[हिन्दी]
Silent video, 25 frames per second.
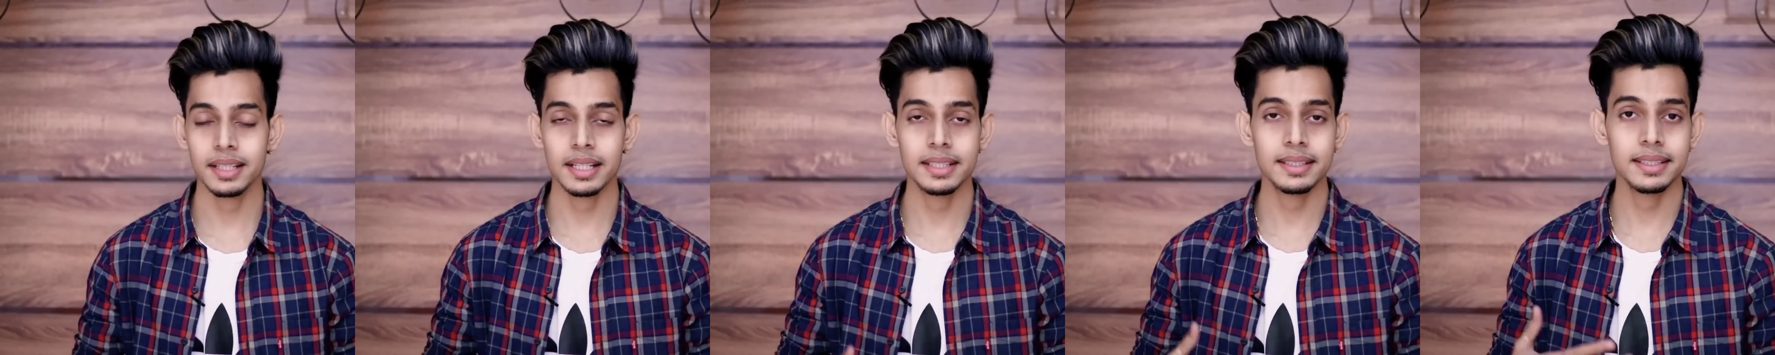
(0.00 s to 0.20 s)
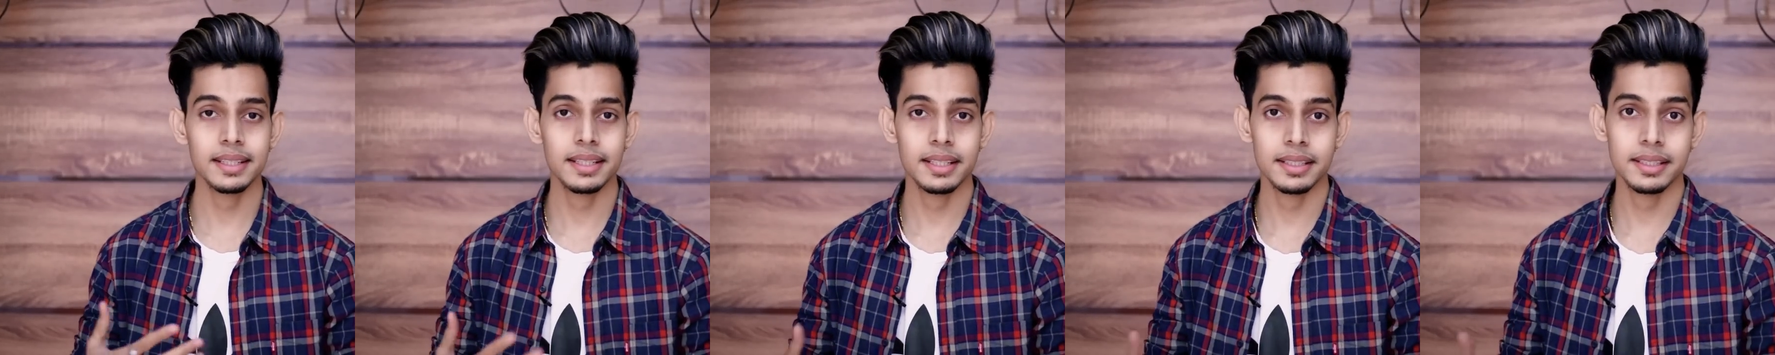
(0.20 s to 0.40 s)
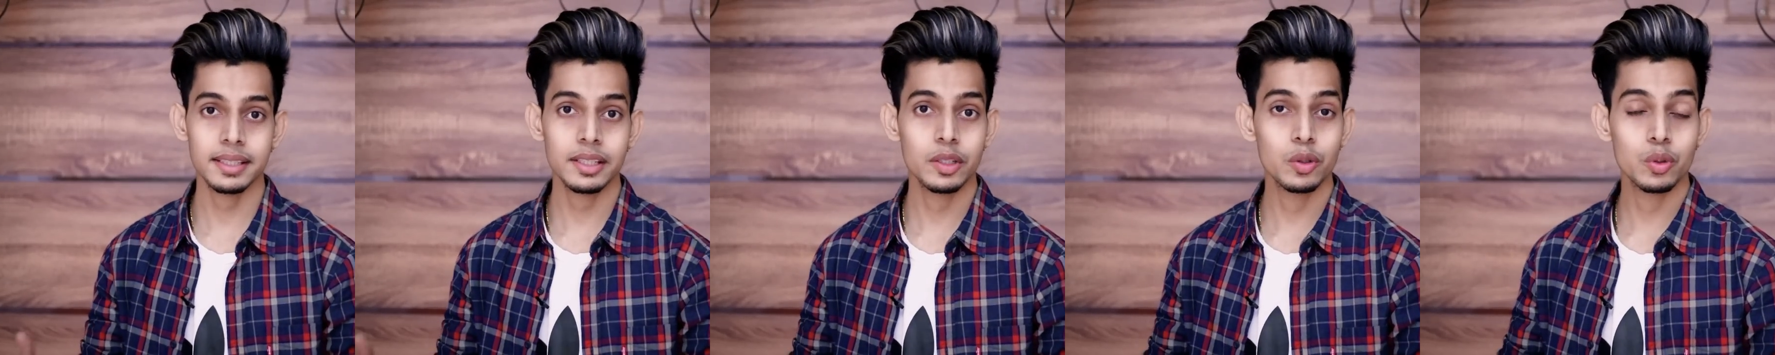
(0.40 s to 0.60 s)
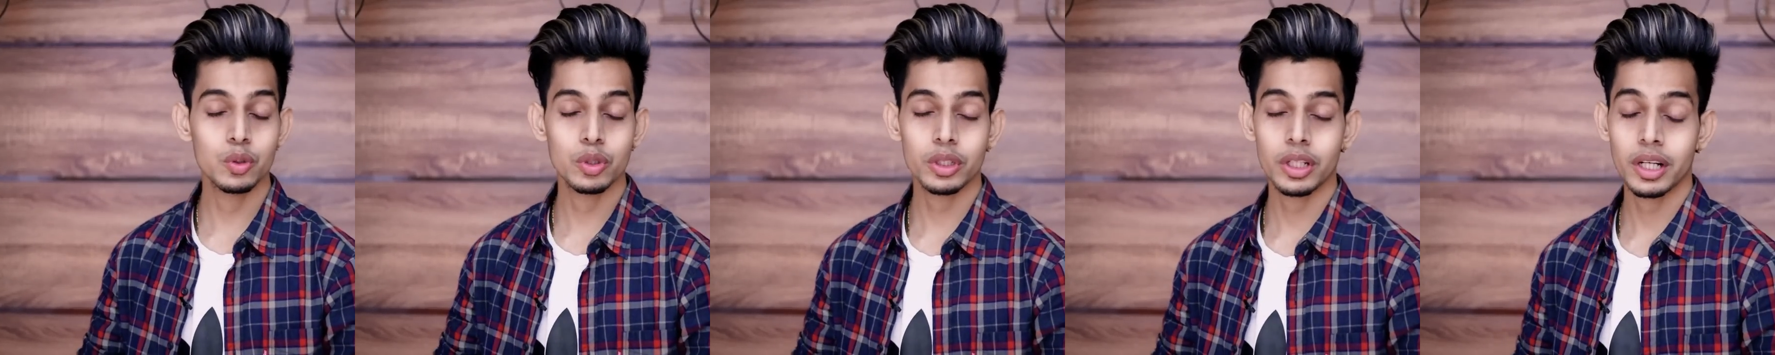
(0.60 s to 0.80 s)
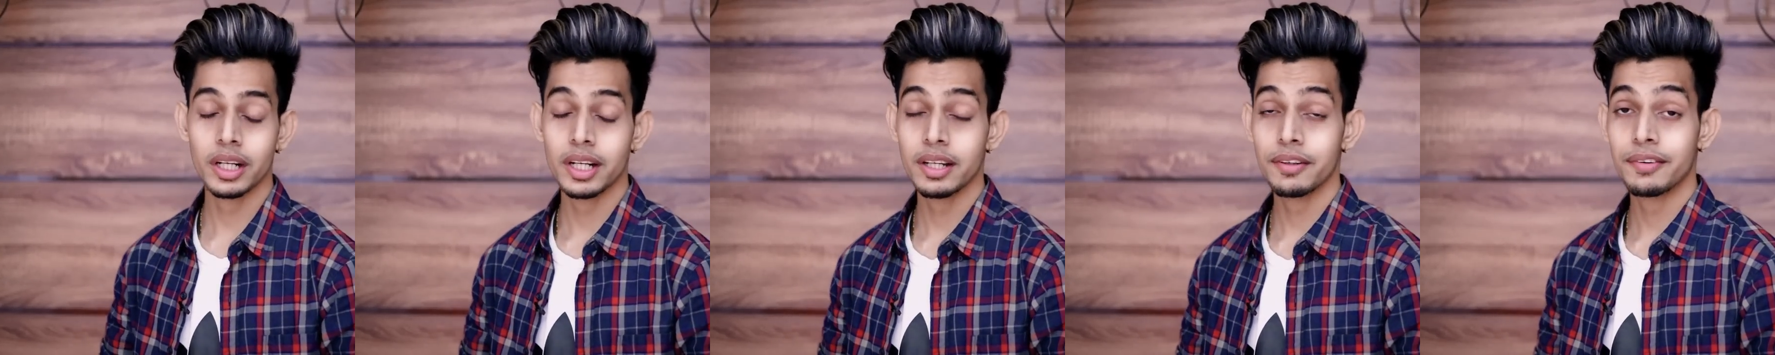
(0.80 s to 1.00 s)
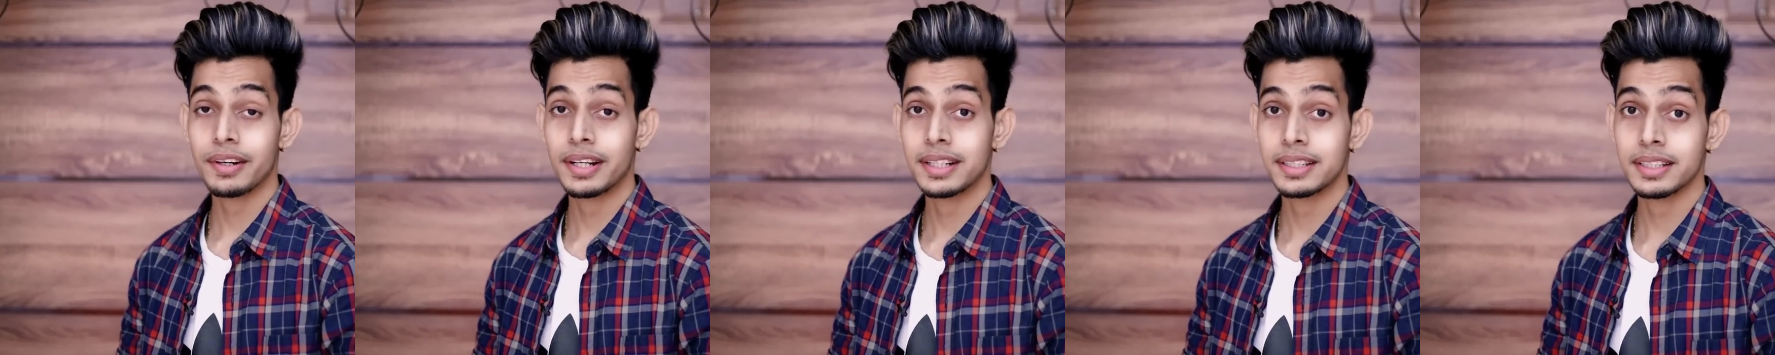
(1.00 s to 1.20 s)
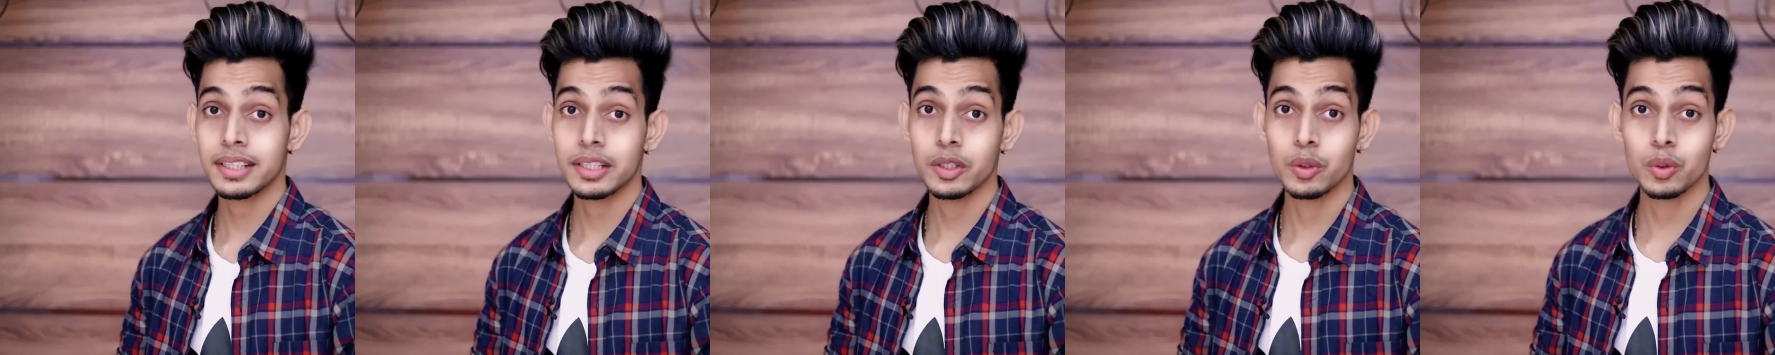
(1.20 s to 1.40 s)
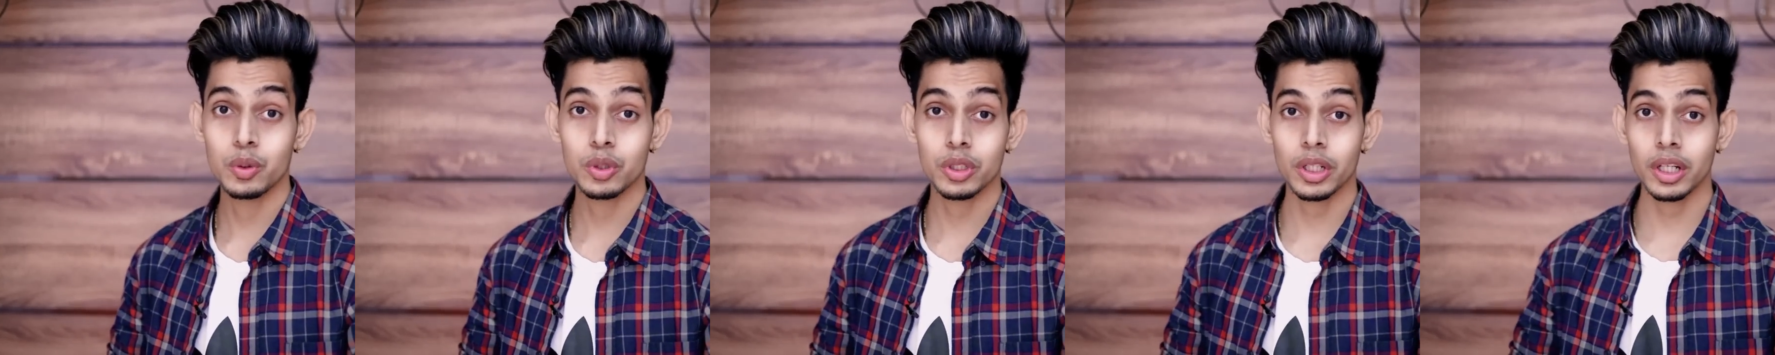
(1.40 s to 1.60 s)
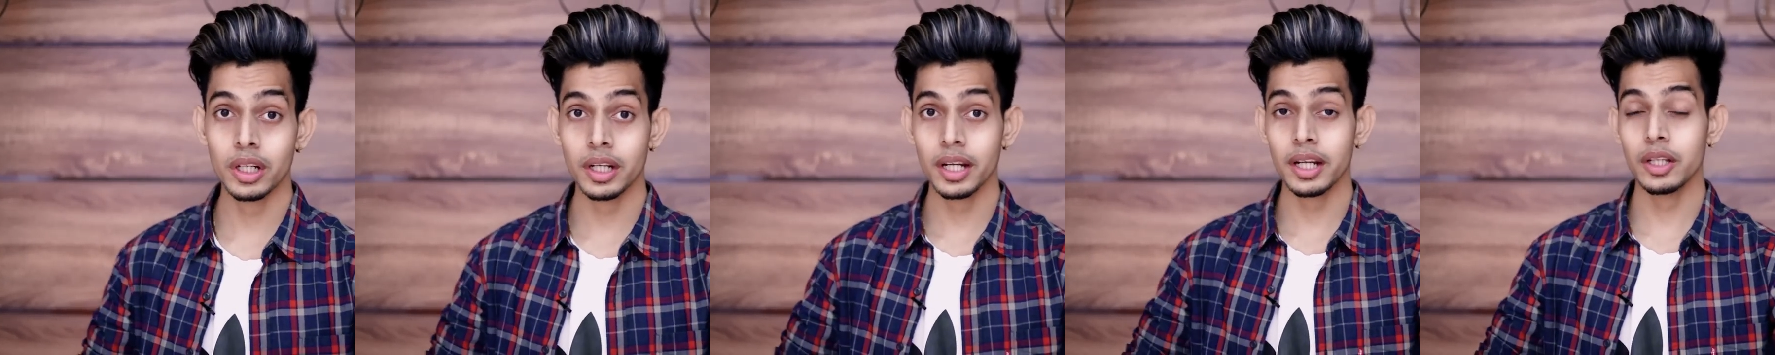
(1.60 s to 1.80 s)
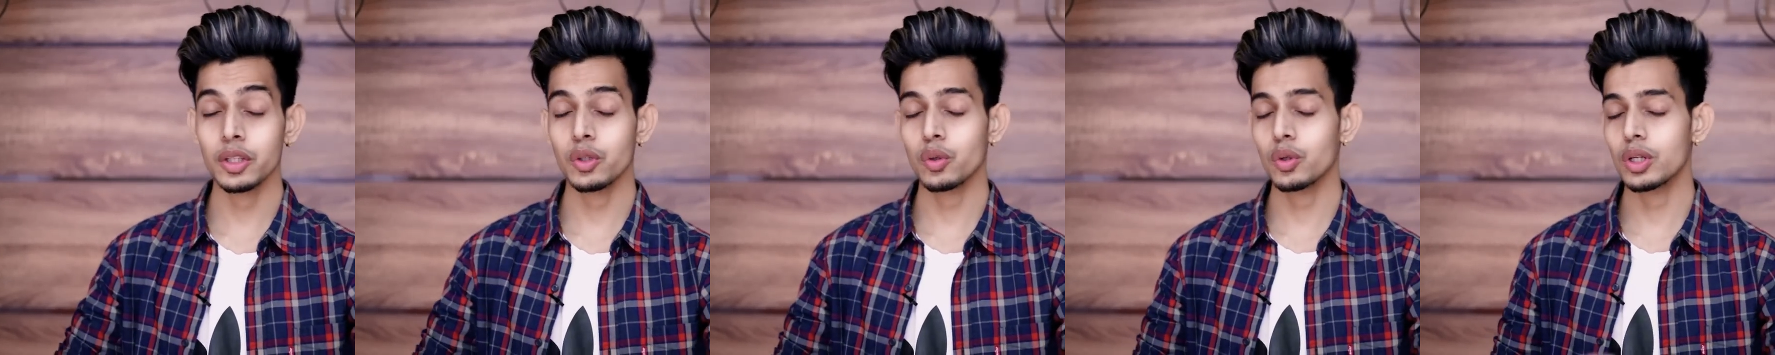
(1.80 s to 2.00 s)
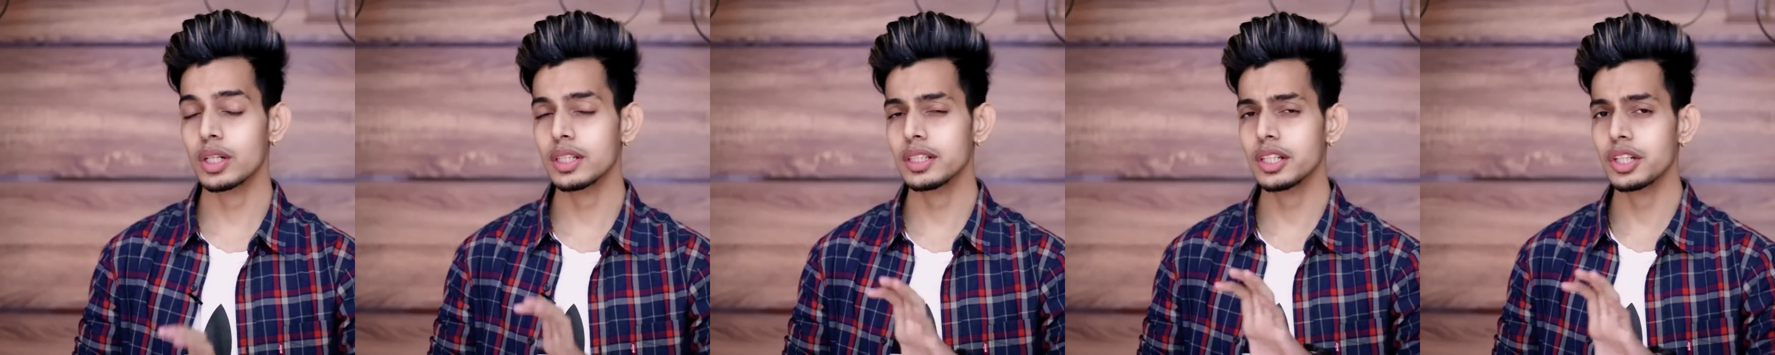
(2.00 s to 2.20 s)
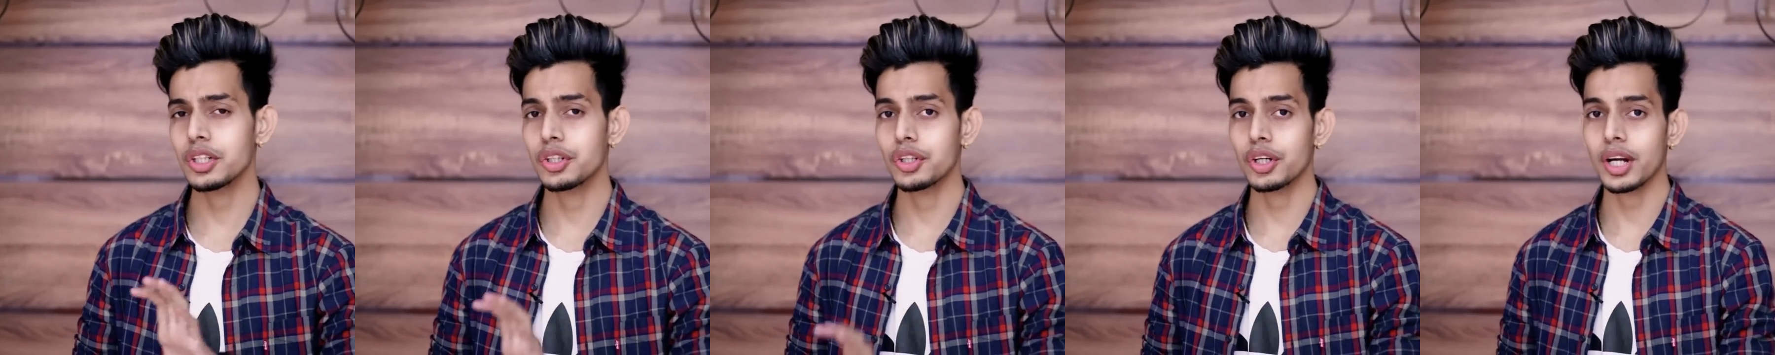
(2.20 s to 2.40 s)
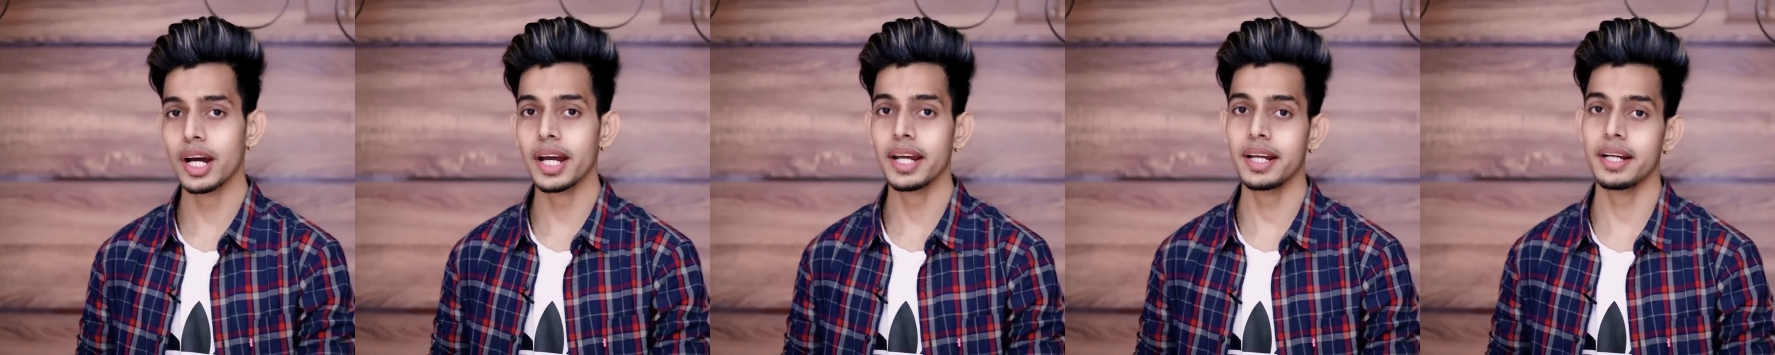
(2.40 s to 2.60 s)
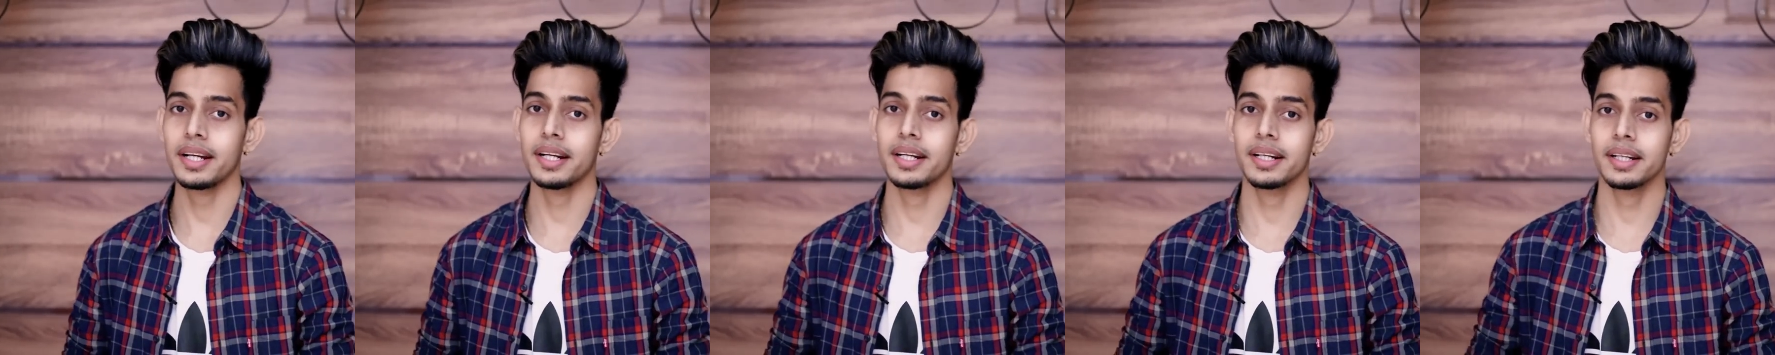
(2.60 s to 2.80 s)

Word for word: जैसे जैसे यूज़ करना है वैसे यूज़ करना है थोड़ा सा ड्राई